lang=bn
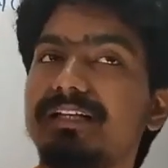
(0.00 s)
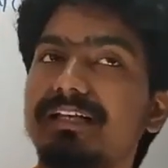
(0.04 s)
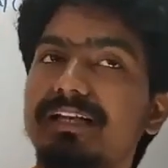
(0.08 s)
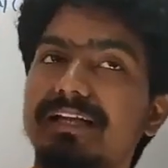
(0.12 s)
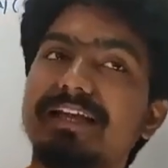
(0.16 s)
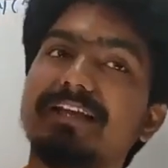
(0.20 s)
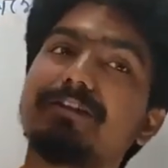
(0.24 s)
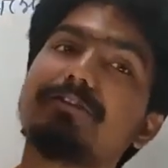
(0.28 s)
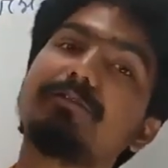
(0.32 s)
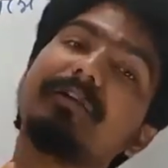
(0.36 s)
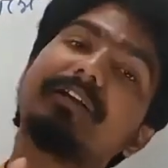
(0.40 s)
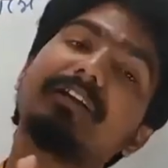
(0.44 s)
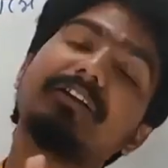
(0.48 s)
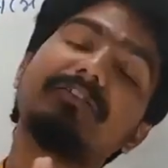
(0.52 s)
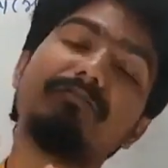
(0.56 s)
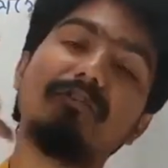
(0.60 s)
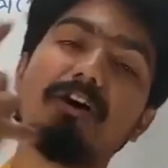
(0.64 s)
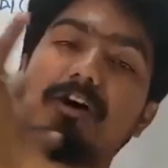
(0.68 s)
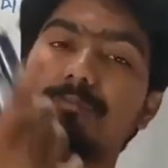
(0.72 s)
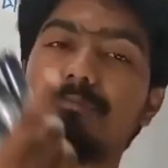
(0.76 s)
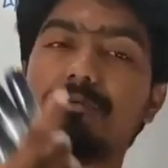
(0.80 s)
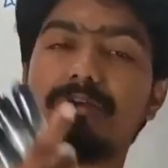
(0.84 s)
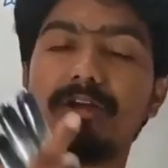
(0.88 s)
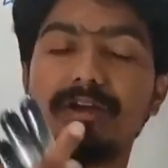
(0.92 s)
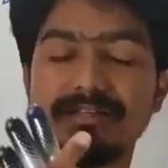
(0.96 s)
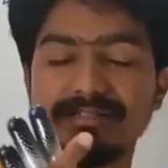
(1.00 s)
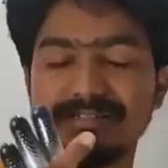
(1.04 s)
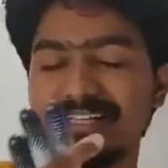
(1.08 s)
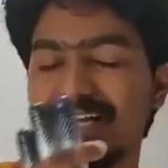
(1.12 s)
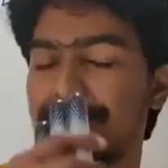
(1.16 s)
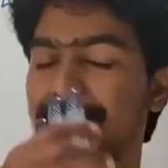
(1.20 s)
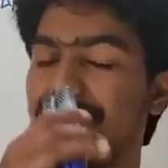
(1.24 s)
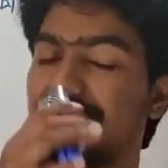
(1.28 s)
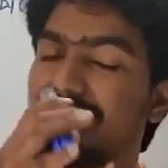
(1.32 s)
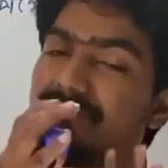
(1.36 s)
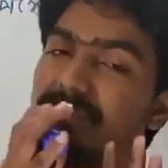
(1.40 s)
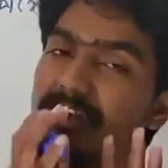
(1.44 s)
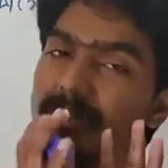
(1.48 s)
দিলে এরকম একটা ফর্মুলা আছে
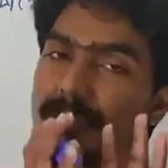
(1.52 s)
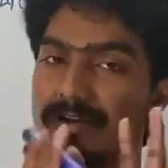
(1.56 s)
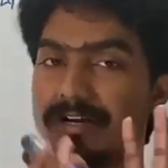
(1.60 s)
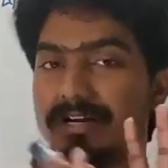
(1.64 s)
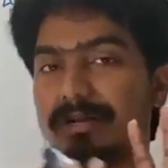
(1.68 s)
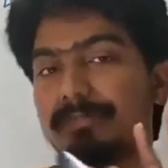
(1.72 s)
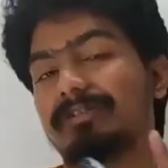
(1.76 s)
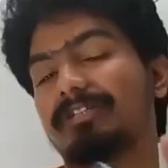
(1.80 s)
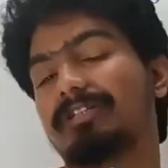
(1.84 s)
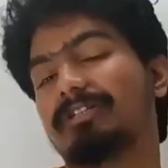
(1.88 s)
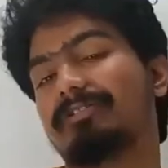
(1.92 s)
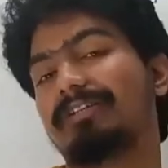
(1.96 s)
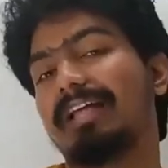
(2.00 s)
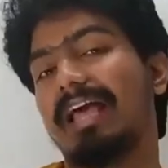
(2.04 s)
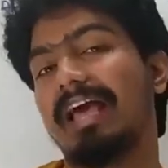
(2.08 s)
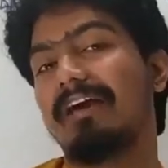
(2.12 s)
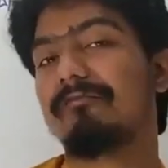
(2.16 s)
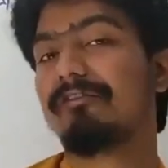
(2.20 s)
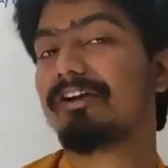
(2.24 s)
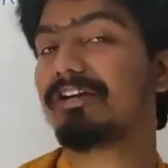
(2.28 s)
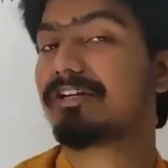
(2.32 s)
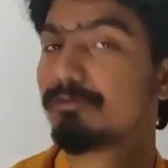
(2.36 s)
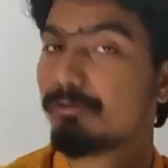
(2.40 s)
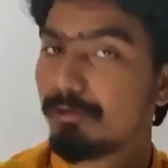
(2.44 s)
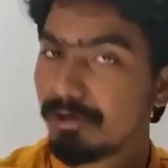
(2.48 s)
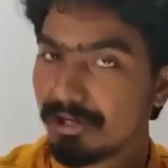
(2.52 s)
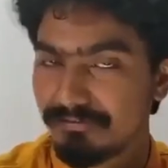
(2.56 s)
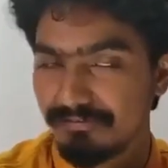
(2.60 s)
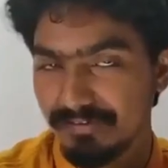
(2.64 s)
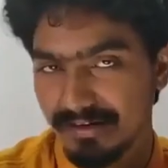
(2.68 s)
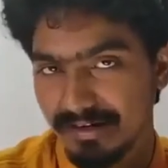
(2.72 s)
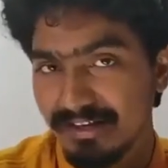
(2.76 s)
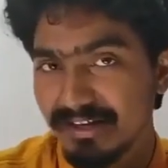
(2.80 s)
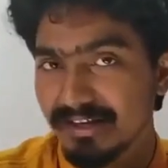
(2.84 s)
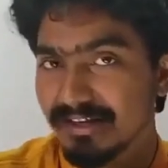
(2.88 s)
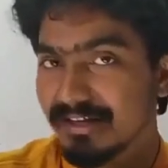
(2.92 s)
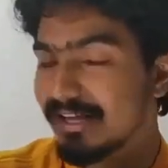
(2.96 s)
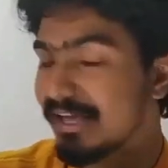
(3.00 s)
আমি এই ফর্মুলাটা আমি সাধারণত অ্যাভয়েড করে
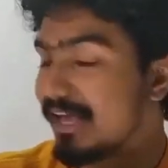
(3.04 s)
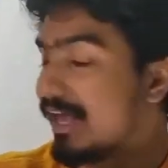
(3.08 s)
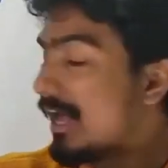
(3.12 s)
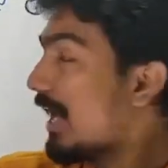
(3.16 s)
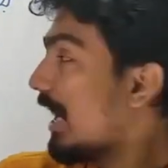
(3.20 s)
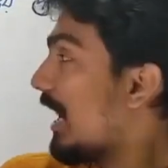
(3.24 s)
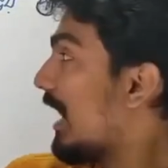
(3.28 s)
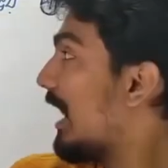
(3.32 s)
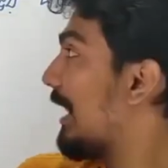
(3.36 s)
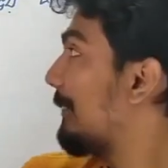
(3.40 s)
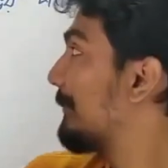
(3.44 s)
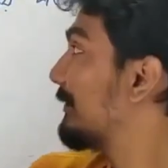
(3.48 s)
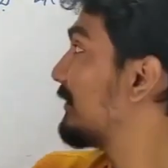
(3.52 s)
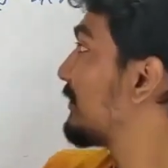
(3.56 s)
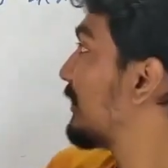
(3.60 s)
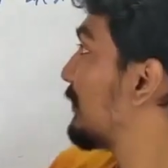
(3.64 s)
ফেলি আমি